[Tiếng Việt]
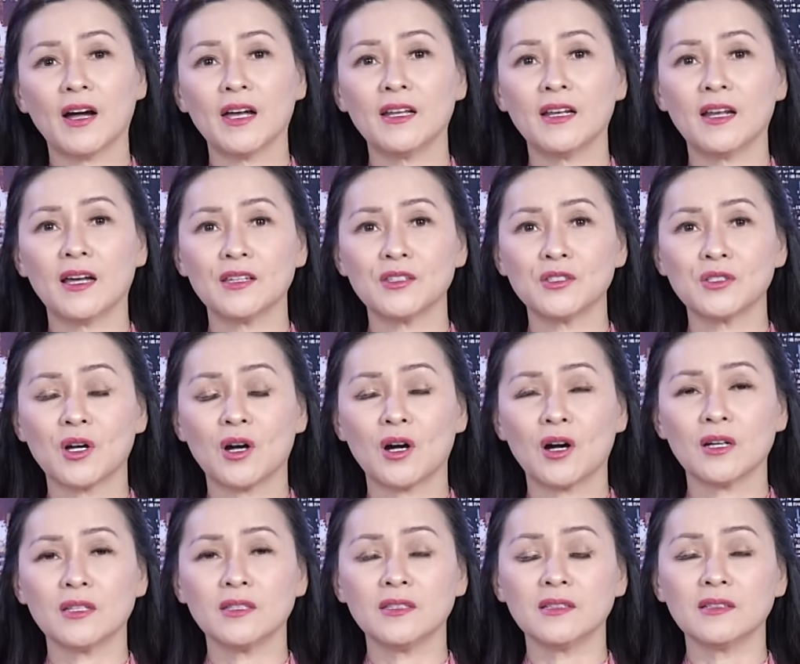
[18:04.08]
phải là cho
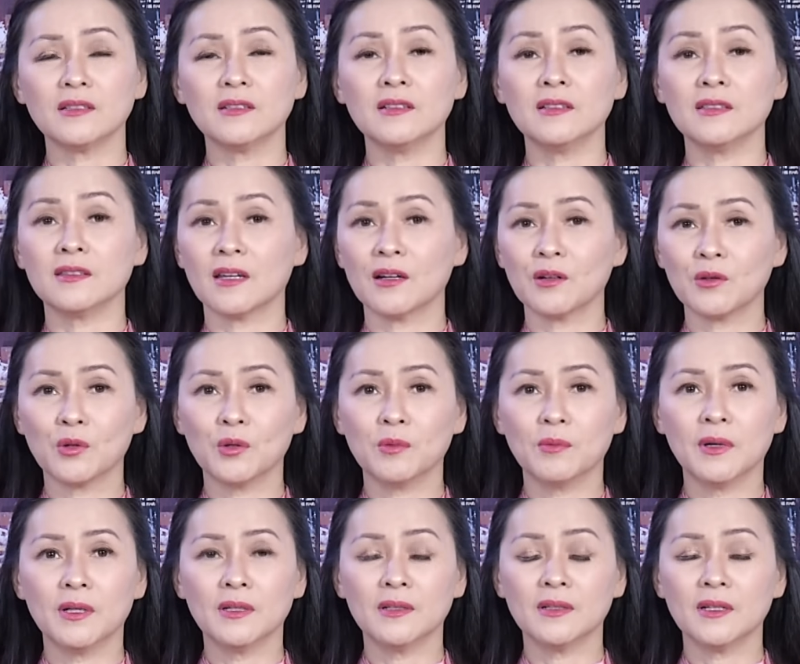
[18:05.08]
những người thân của
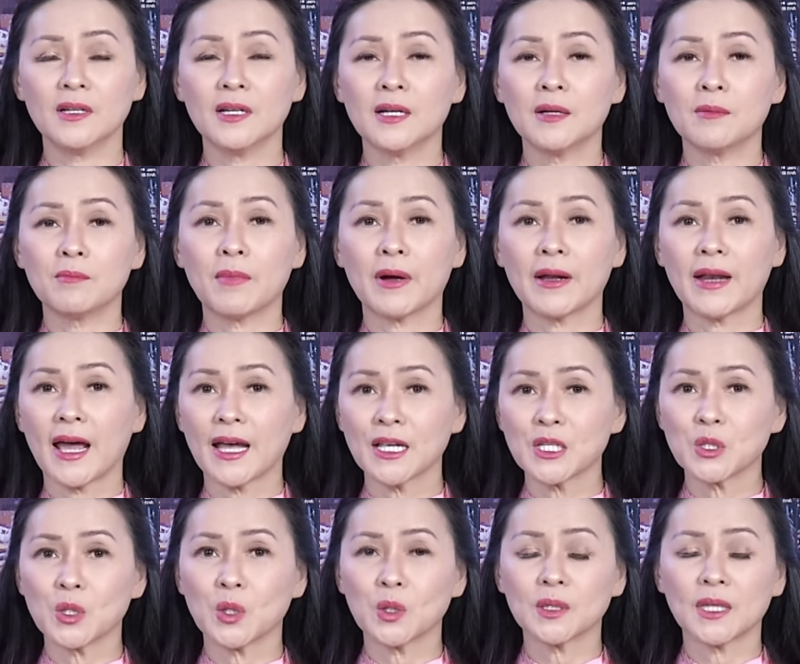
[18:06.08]
mình mà
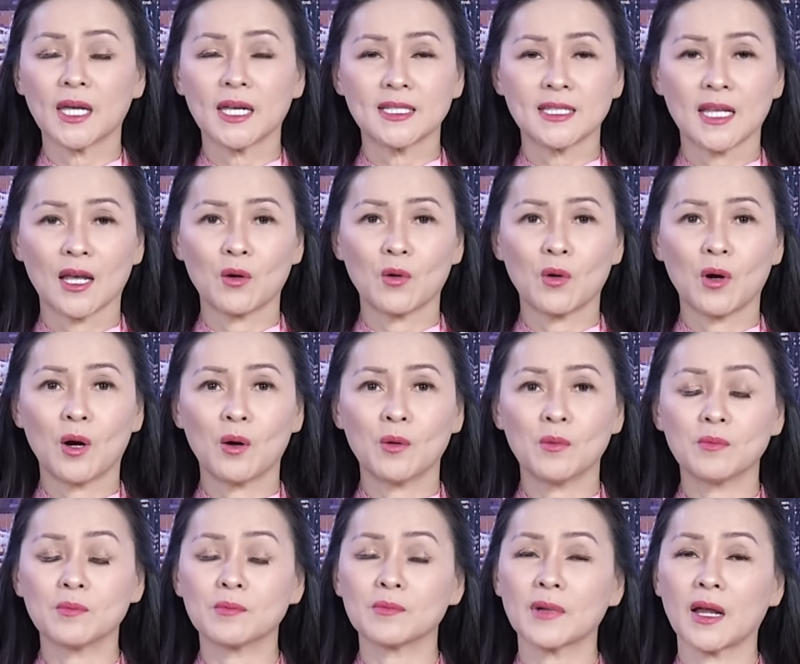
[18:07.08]
đa số tài sản của
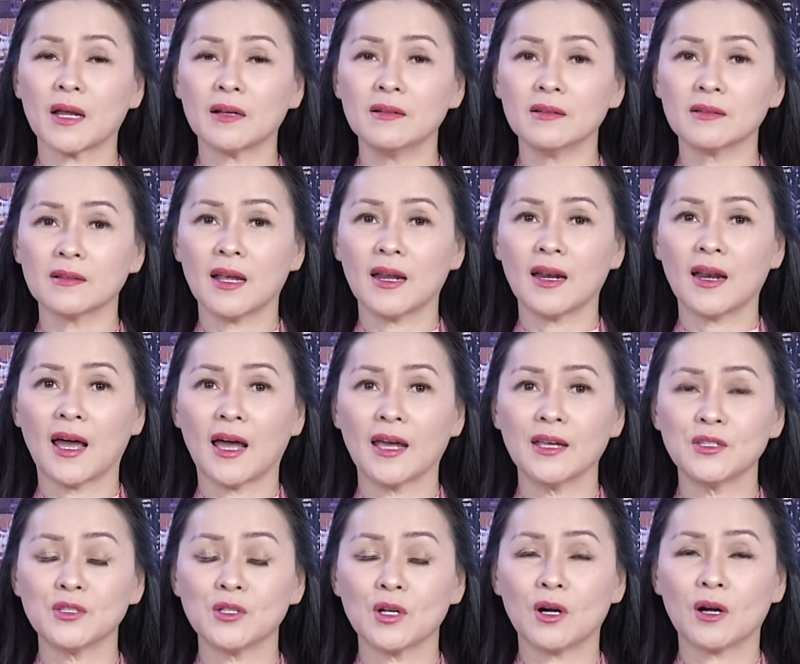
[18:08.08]
ông đã được để
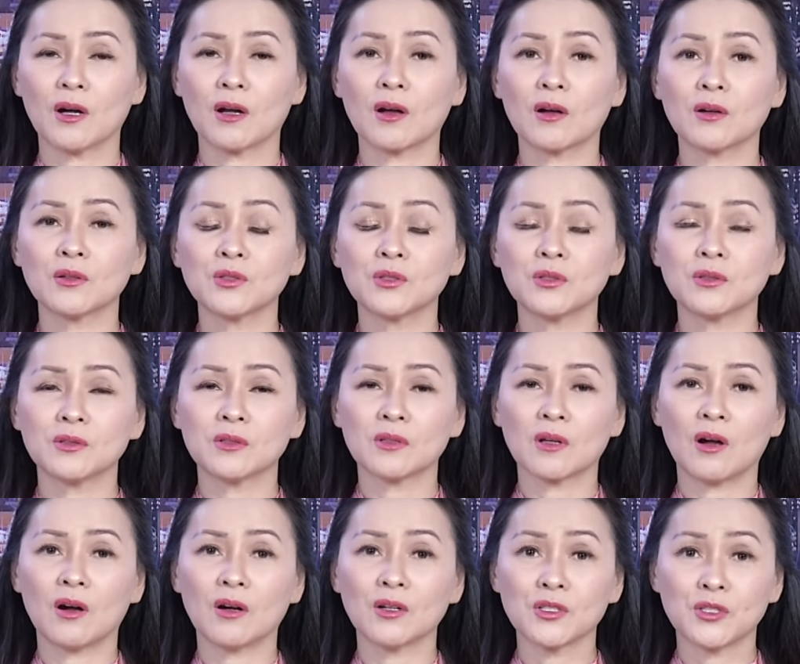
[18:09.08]
lại cho
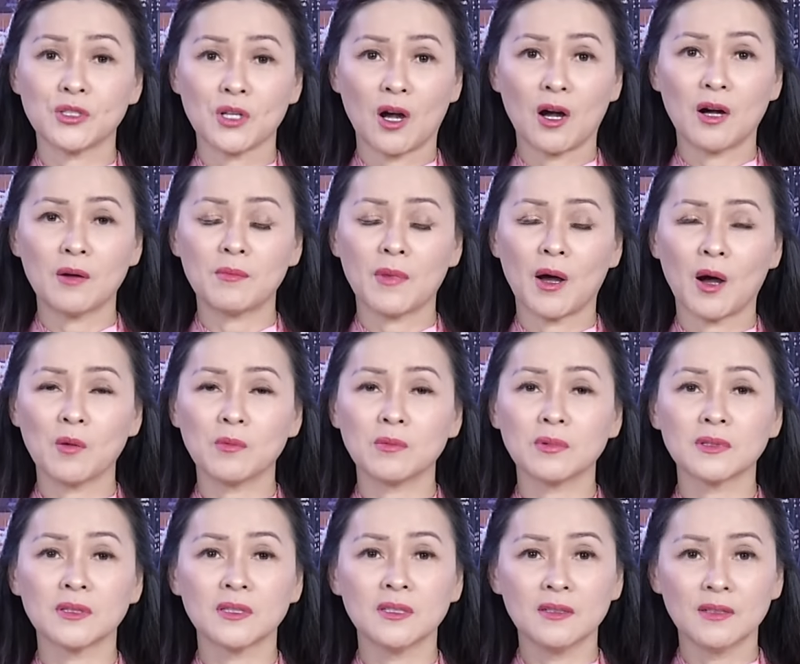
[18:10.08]
con chó mà
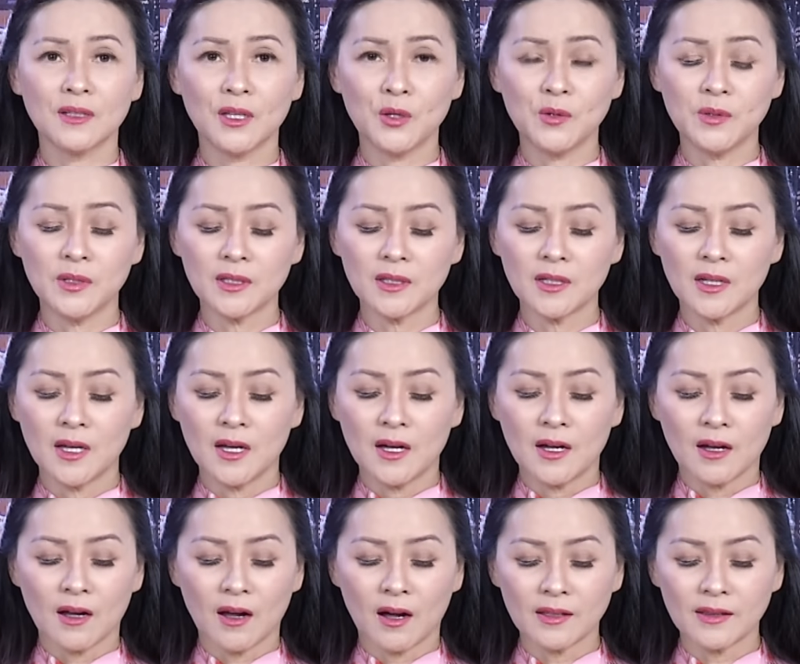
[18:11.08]
ông thương yêu nhất
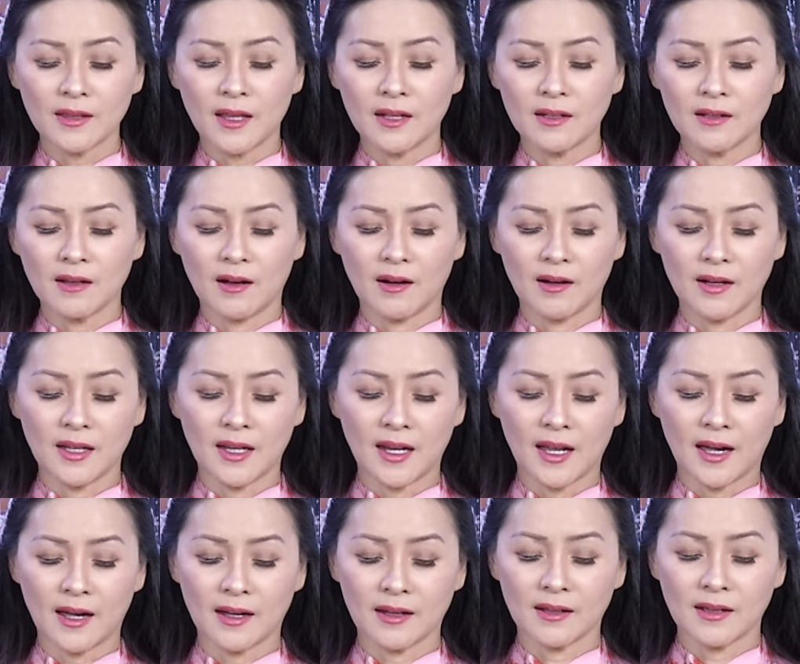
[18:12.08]
có tên gọi
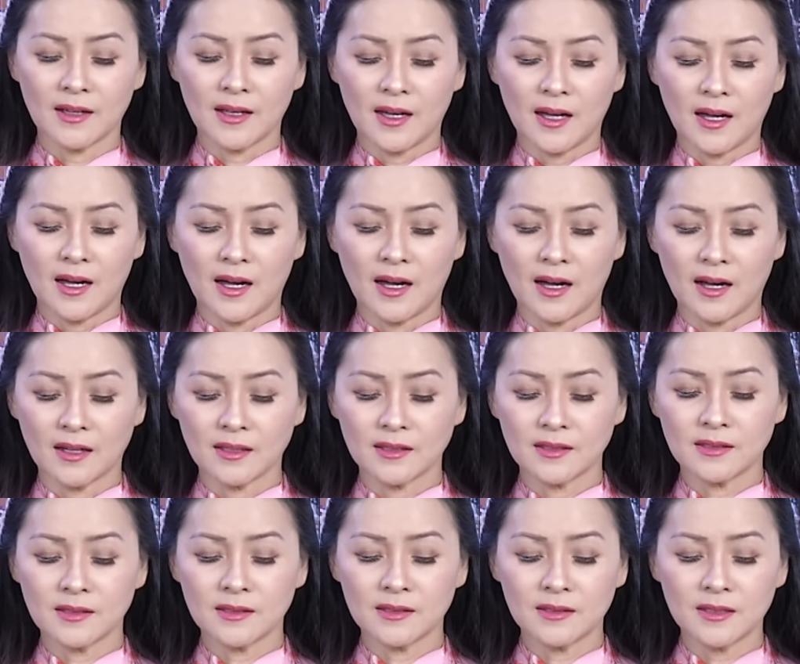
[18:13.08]
là à,
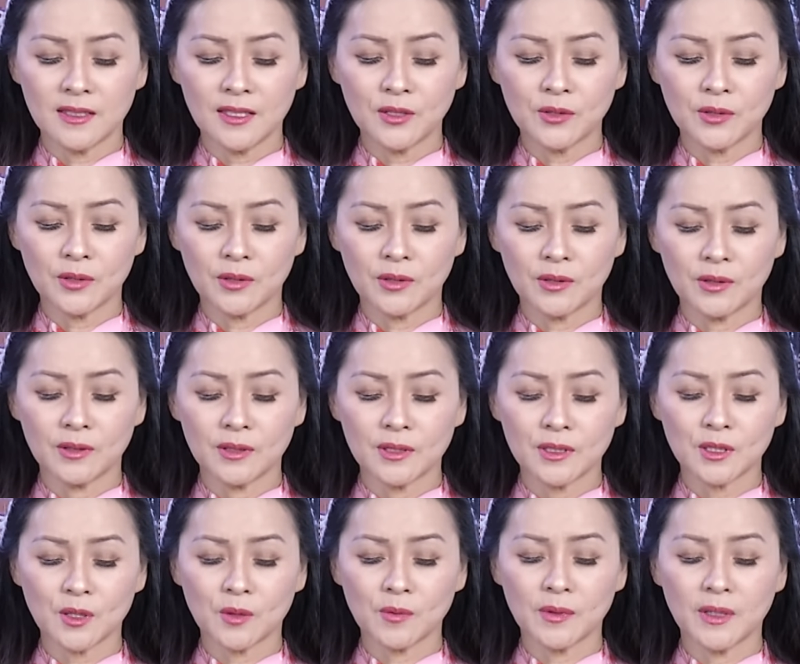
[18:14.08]
Tito,
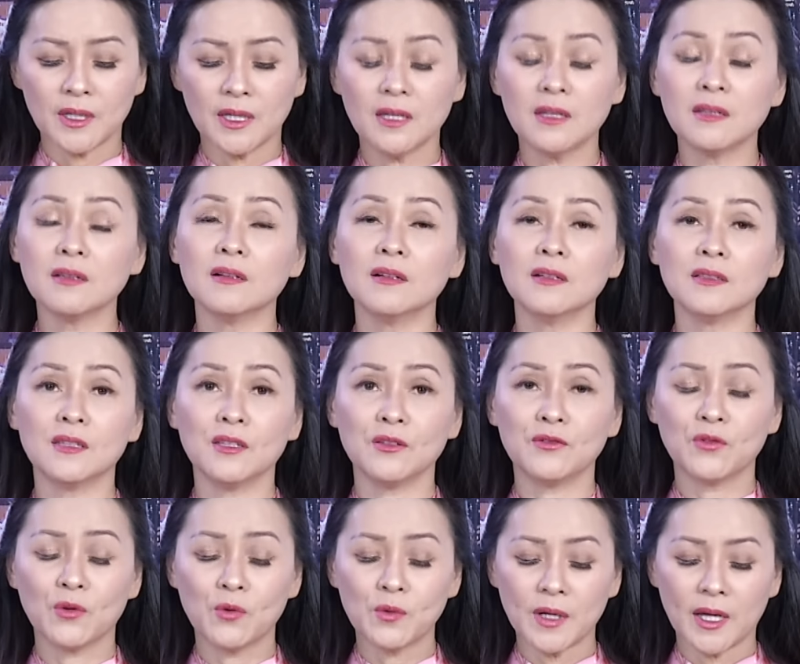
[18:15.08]
trong khi người
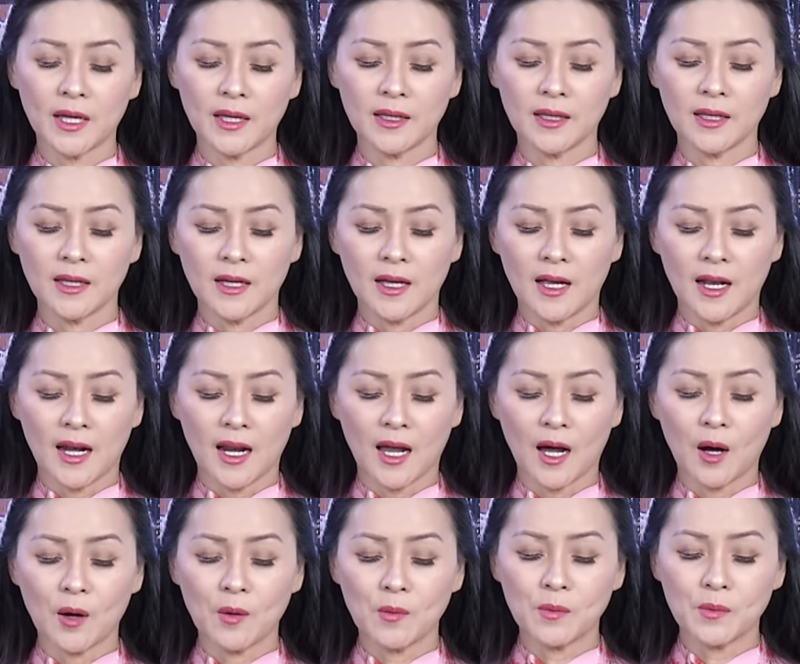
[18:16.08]
tỷ phú này
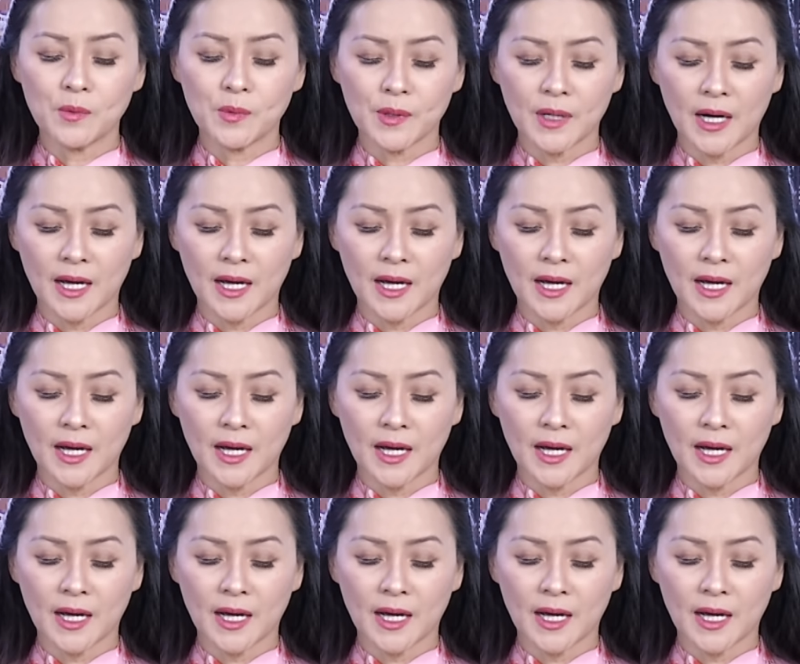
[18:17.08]
là ông